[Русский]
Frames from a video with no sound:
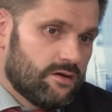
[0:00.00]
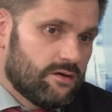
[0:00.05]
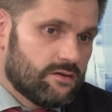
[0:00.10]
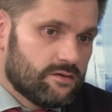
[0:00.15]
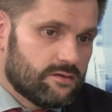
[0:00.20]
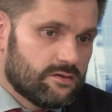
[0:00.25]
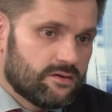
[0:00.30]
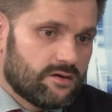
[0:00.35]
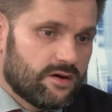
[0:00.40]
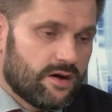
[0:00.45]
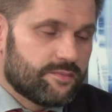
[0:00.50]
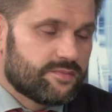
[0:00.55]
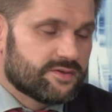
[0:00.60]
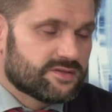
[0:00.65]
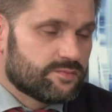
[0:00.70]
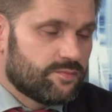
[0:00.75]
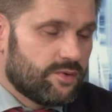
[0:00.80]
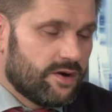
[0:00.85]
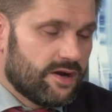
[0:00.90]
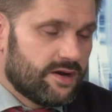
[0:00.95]
э,
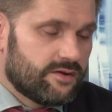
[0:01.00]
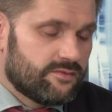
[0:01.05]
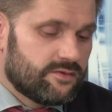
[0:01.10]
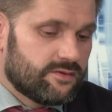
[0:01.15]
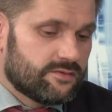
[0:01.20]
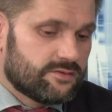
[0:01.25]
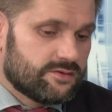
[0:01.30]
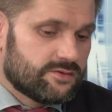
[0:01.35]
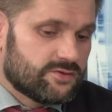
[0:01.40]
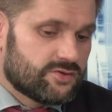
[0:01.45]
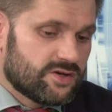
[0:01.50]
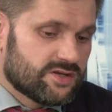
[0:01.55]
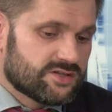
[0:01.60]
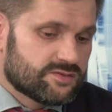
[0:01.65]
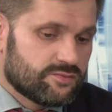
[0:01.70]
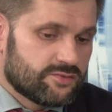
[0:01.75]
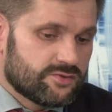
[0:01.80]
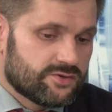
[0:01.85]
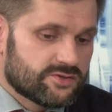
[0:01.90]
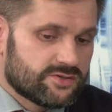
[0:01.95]
обезболивает. И
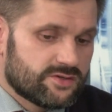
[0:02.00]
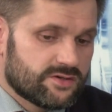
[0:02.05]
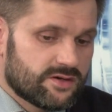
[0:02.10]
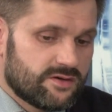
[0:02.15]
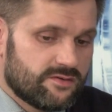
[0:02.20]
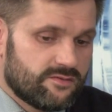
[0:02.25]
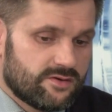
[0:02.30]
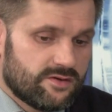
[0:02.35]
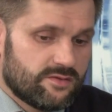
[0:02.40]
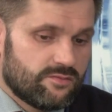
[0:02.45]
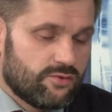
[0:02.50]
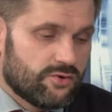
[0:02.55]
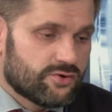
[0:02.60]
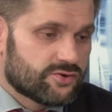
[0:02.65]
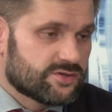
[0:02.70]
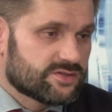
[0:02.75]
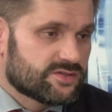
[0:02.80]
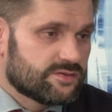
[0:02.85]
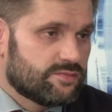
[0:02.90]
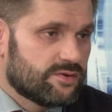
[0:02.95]
сейчас мы должны говорить
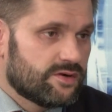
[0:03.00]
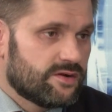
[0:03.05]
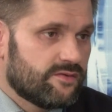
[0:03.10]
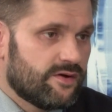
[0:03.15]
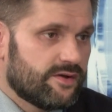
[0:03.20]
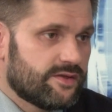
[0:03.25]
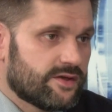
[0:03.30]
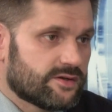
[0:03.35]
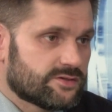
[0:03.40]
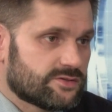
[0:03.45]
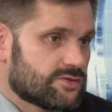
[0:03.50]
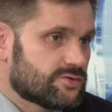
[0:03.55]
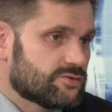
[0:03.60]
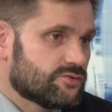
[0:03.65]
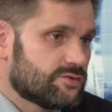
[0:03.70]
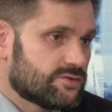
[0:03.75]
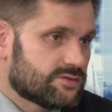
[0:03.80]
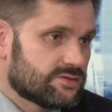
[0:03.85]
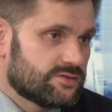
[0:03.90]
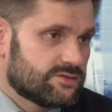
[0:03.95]
больше о заболеваниях
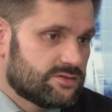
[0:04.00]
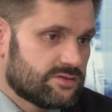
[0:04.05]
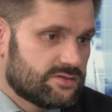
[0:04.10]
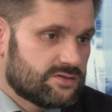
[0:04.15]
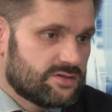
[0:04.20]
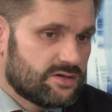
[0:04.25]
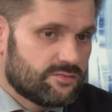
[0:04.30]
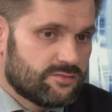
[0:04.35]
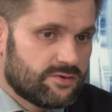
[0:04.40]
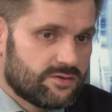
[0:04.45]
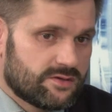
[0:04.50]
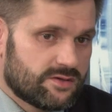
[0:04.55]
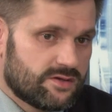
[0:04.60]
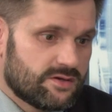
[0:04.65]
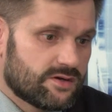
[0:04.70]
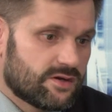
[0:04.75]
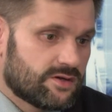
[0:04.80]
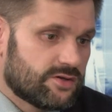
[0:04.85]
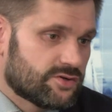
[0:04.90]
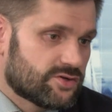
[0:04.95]
сердечно-сосудистой системы,
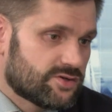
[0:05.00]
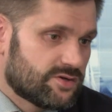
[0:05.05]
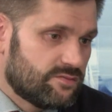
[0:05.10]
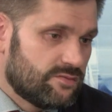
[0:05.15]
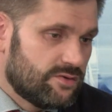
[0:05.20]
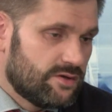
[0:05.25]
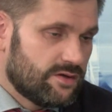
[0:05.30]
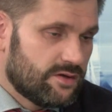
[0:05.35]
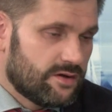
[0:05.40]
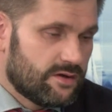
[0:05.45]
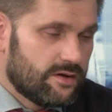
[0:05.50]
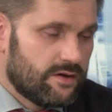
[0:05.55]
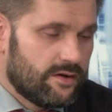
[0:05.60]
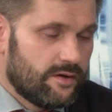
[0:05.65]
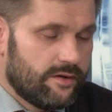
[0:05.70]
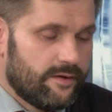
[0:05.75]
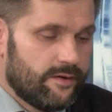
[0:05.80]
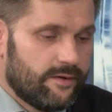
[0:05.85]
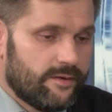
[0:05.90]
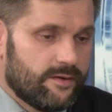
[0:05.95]
таких как ишемия,
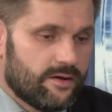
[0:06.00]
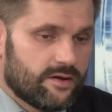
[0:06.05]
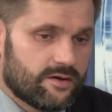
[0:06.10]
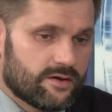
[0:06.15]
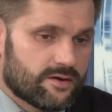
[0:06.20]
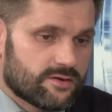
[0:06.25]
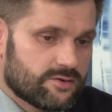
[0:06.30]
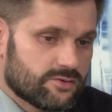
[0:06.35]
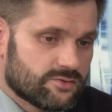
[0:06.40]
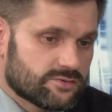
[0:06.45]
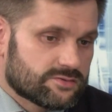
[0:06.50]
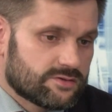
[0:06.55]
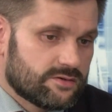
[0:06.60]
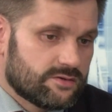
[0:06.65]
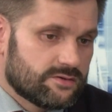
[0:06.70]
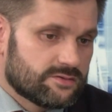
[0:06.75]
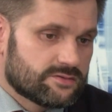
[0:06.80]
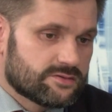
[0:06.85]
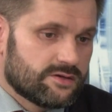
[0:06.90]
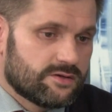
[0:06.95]

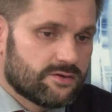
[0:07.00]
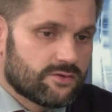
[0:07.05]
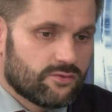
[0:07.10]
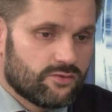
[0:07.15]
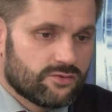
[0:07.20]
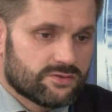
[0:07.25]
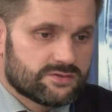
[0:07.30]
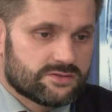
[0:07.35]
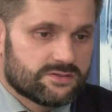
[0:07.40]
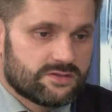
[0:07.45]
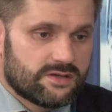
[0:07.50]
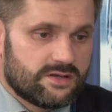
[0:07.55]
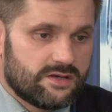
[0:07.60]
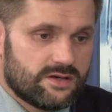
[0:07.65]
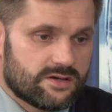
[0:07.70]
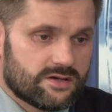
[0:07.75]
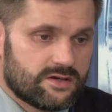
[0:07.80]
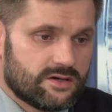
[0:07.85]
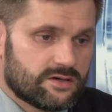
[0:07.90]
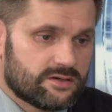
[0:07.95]
кардиосклероз,
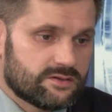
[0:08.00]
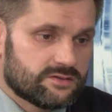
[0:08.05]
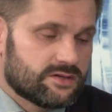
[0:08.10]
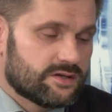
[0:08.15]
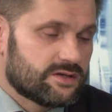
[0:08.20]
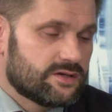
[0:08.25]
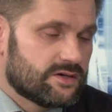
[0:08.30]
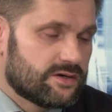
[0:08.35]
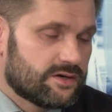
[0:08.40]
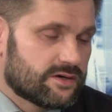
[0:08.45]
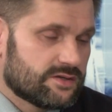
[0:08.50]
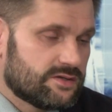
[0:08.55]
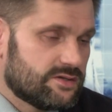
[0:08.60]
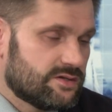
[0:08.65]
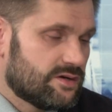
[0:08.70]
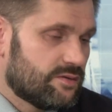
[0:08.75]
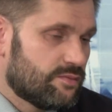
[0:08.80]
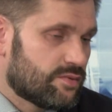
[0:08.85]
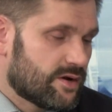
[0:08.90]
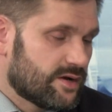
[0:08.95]
таких как
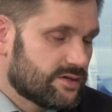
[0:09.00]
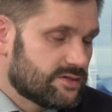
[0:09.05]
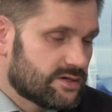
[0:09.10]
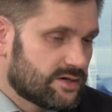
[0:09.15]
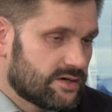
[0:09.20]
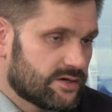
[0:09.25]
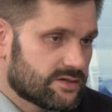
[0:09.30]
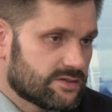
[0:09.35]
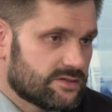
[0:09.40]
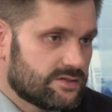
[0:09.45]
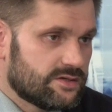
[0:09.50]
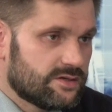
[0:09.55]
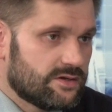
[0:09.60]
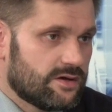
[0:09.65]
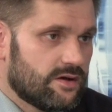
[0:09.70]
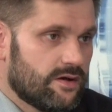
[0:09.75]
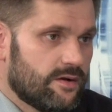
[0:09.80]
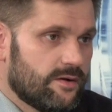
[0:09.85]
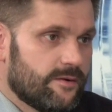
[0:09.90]
тахикардия, брадикардия,